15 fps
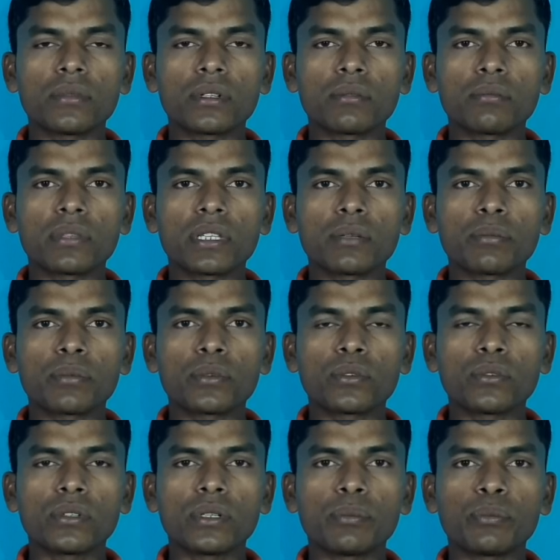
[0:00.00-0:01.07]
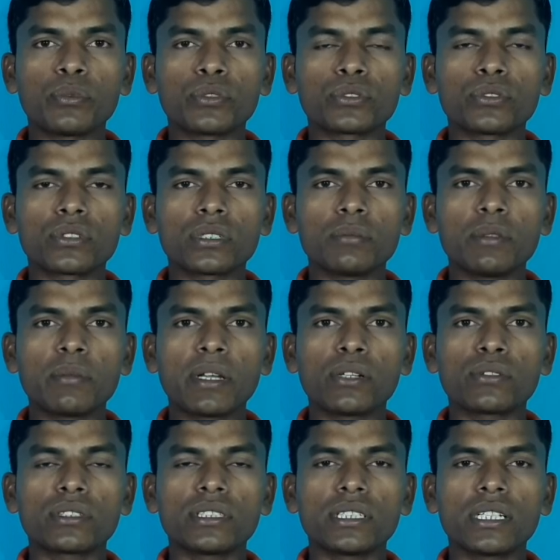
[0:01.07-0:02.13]
मतलब कोई पुरुषों की बीमारी
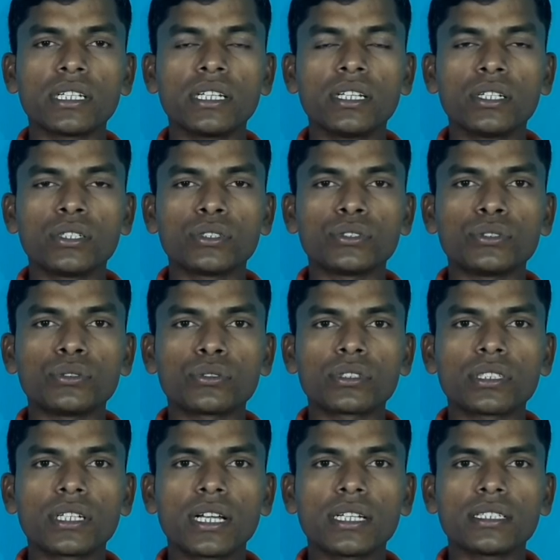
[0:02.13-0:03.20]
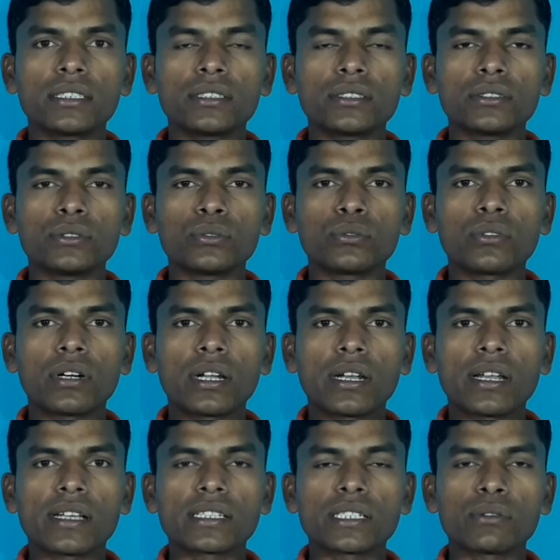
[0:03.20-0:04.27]
होती है जो कि गाय जो
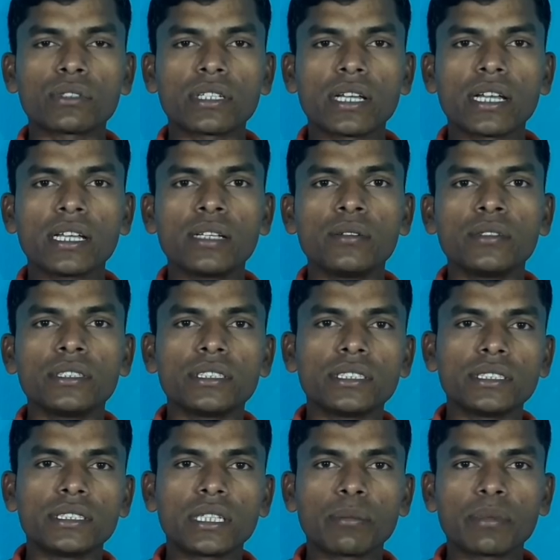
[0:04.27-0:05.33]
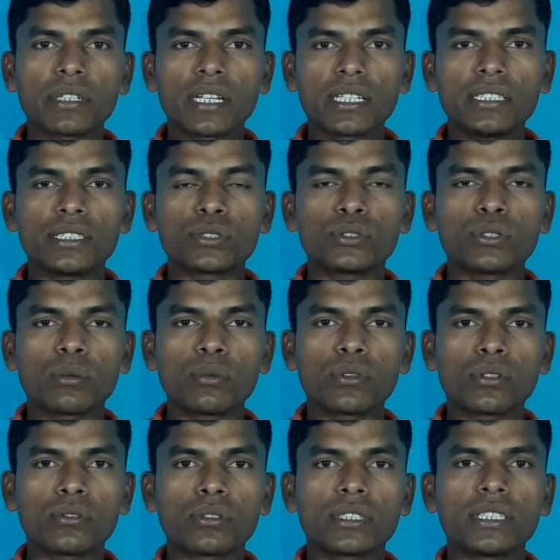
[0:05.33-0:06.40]
अंडा से होता है इस जगह पर गाय नीचे जो हम
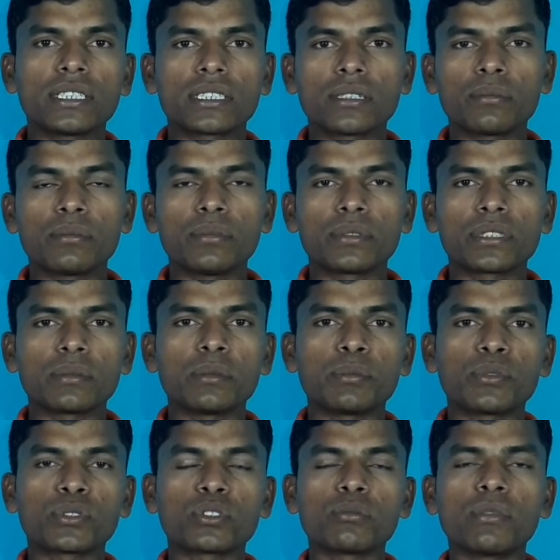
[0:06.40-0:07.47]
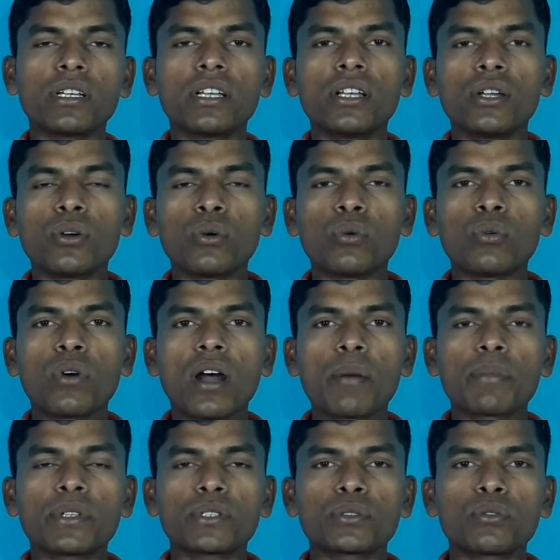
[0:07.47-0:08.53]
लोग को होती है सब सभी पुरुषों में वहाँ
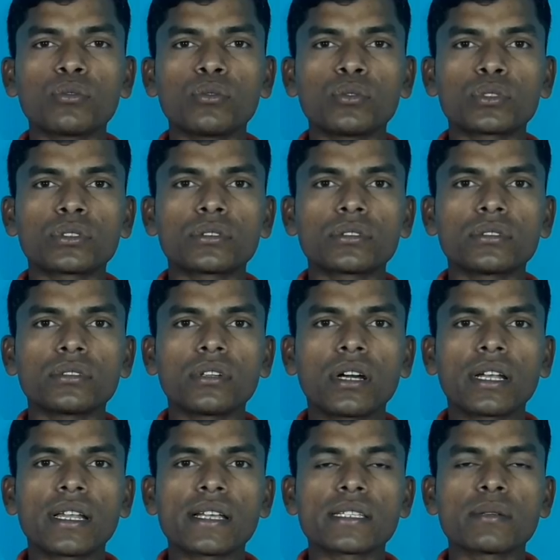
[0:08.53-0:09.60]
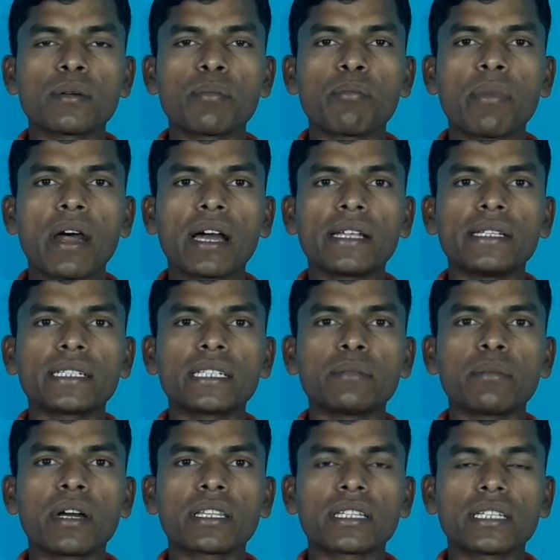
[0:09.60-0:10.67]
पर सो उस अंडाशय में पानी की
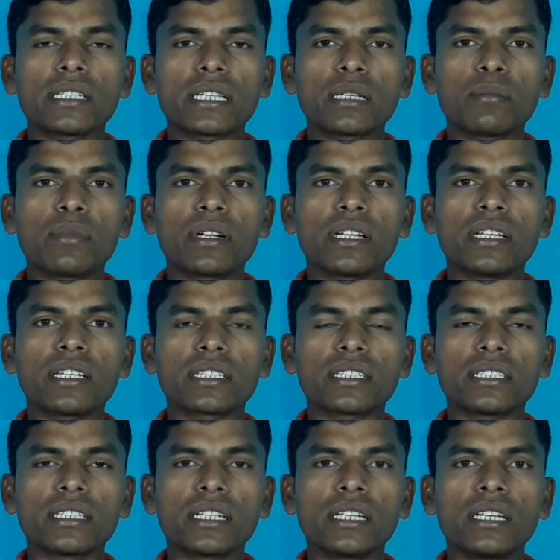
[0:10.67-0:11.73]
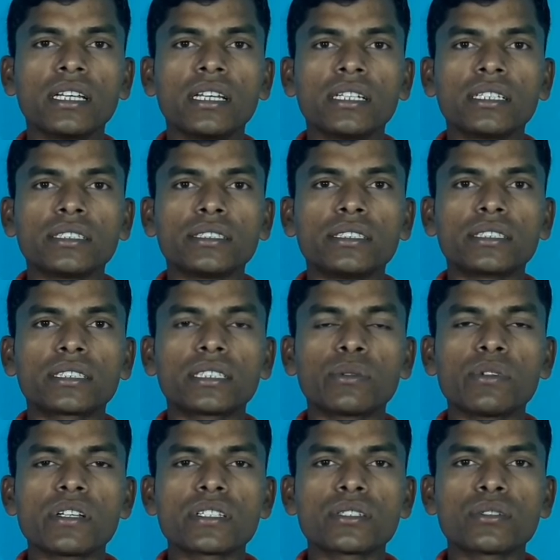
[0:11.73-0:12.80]
मात्रा ज़्यादा बढ़ने लगती है जिसकी
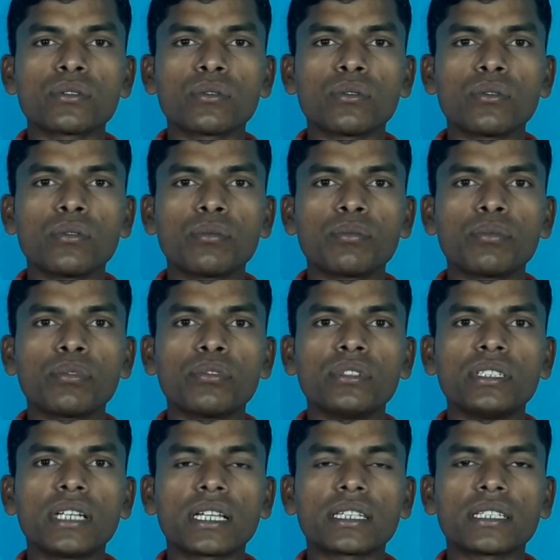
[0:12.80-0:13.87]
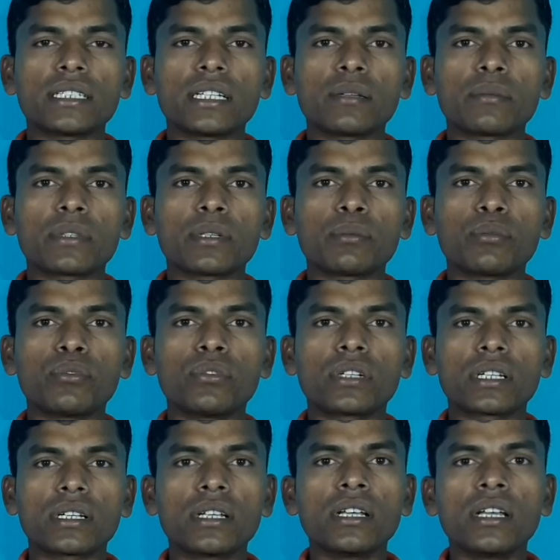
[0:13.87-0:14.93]
वजह से वो फूल जाती है मतलब फूल
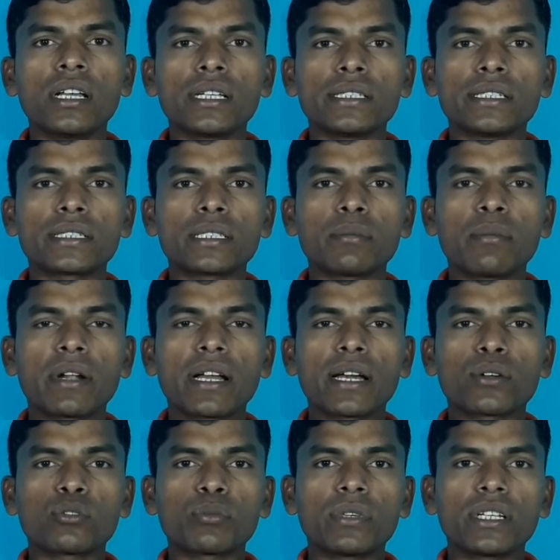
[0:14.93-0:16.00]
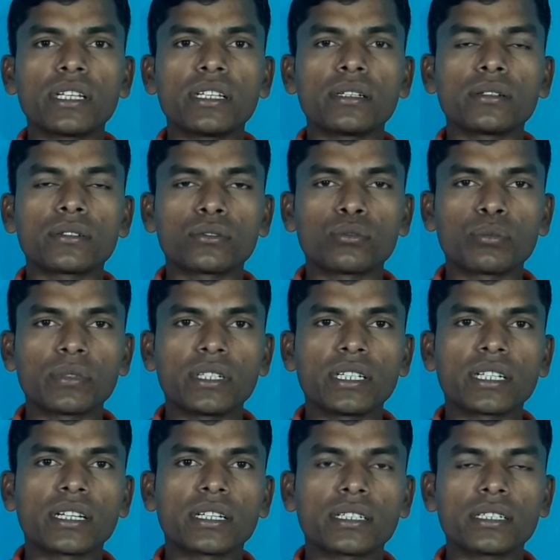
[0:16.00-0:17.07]
कर जिससे बड़ा रूप लेने रूप
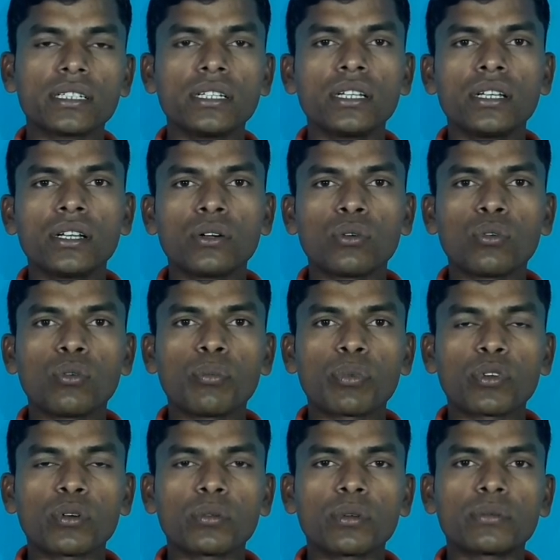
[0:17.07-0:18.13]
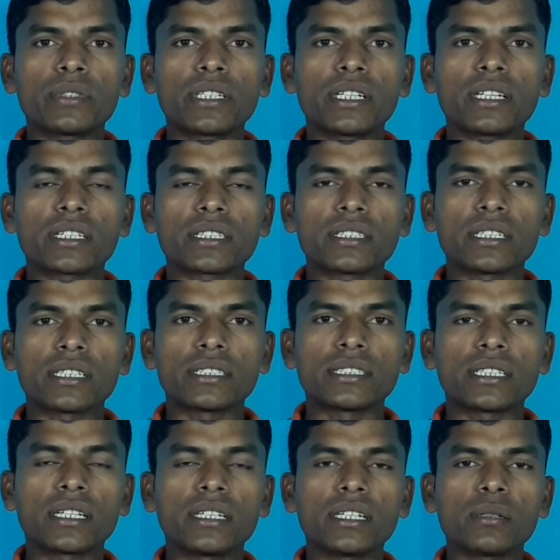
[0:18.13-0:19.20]
ले करके वो प्रॉब्लम देने लगती है
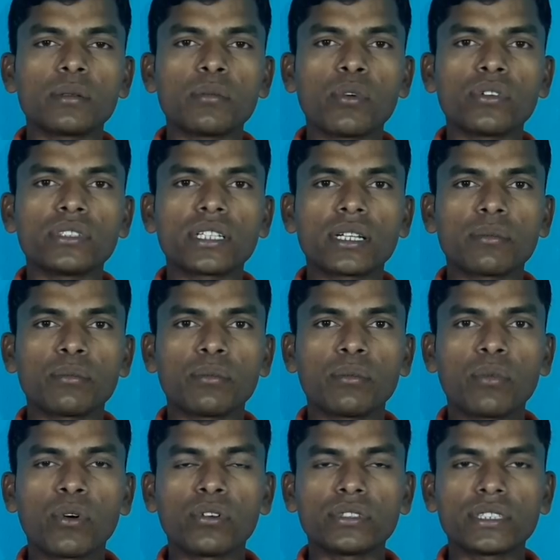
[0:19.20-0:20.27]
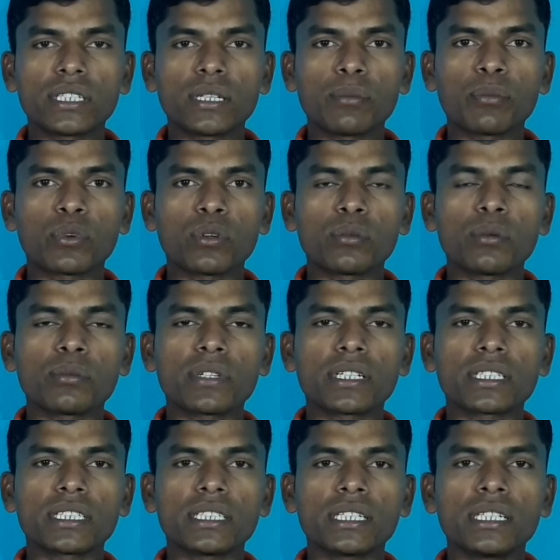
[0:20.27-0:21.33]
चलने में बहुत ज़्यादा बहुत ज़्यादा प्रॉब्लम
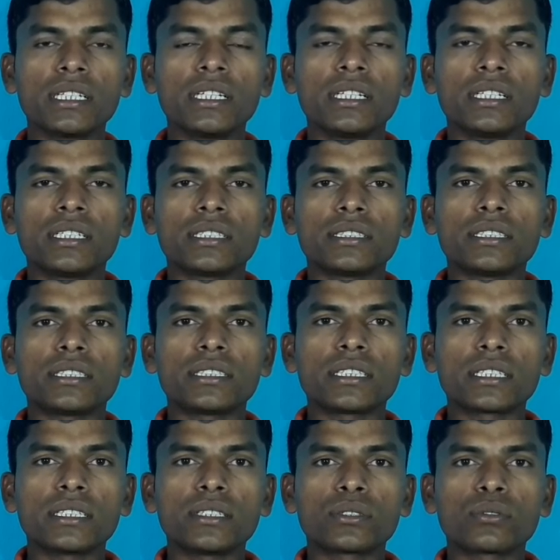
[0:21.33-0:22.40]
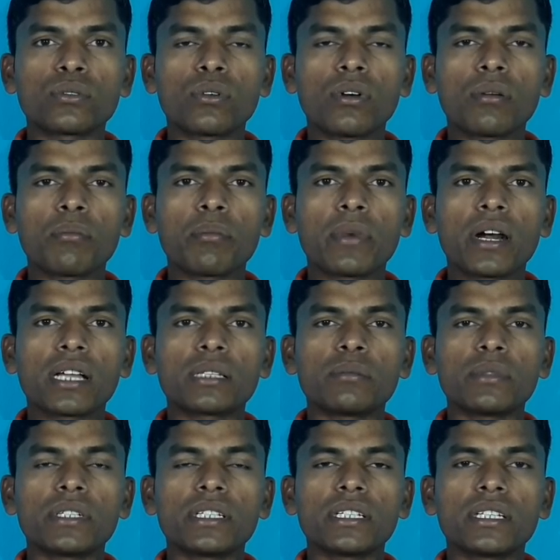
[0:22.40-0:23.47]
करती हैं जिससे कि दोस्तों बाद
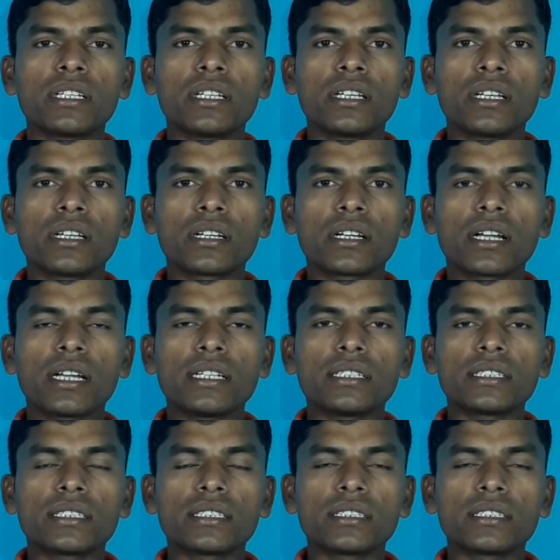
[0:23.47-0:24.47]
में गाय